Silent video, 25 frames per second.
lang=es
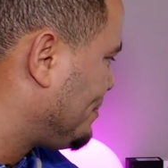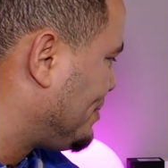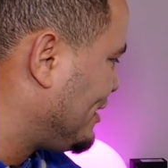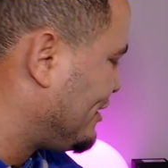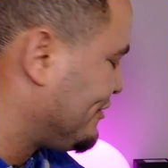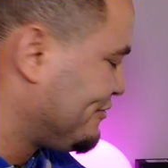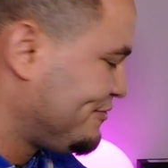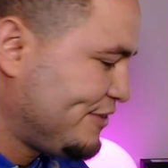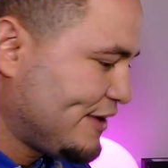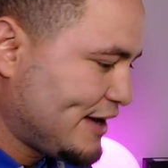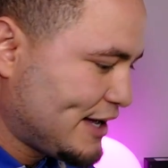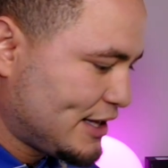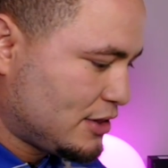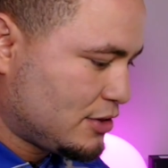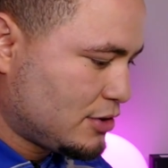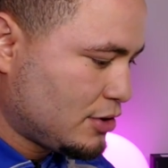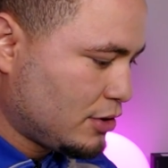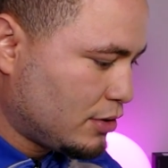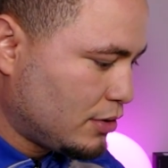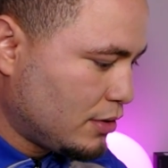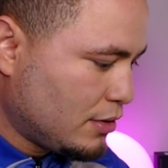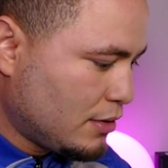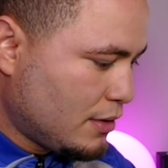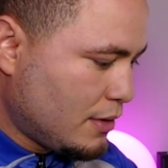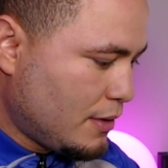
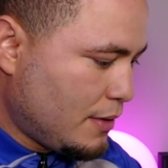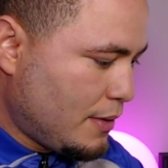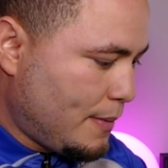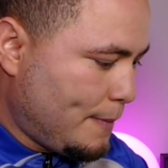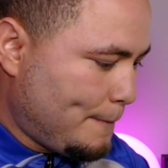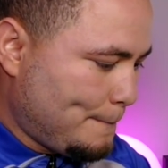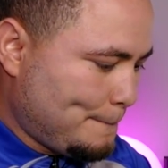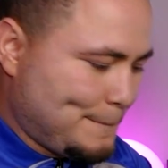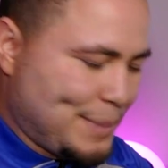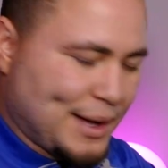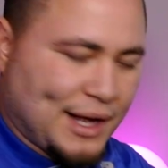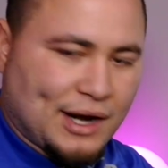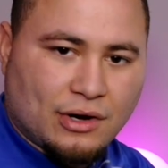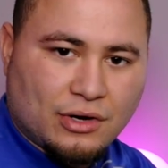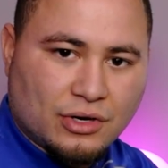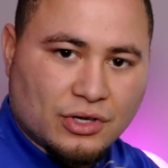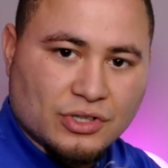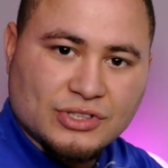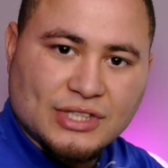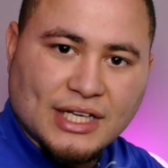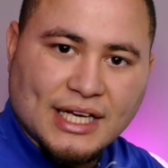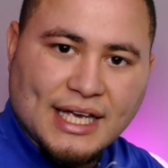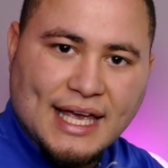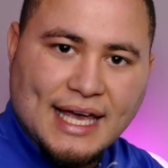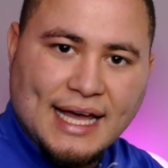perfecto, pero no
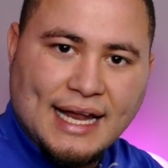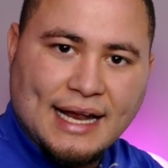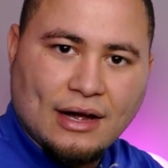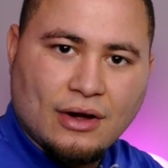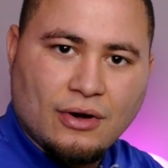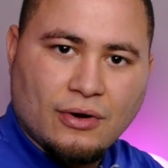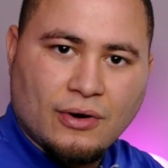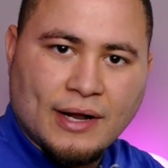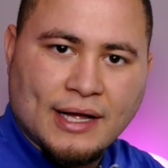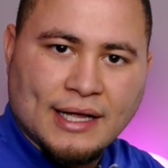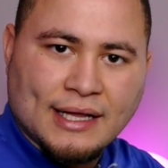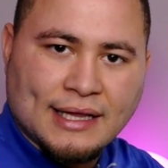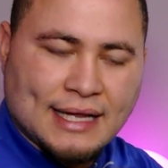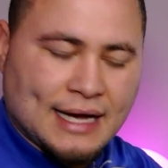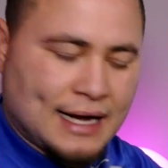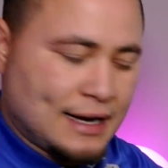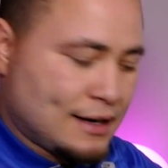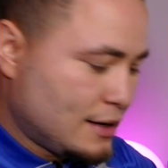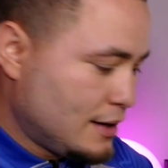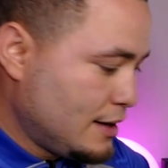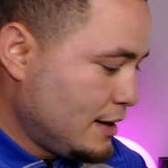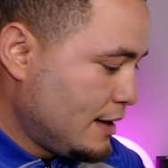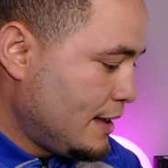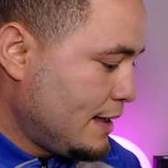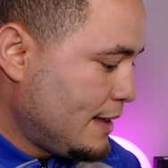se quiere
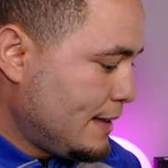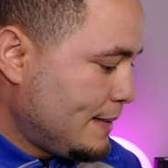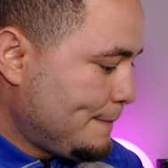conectar.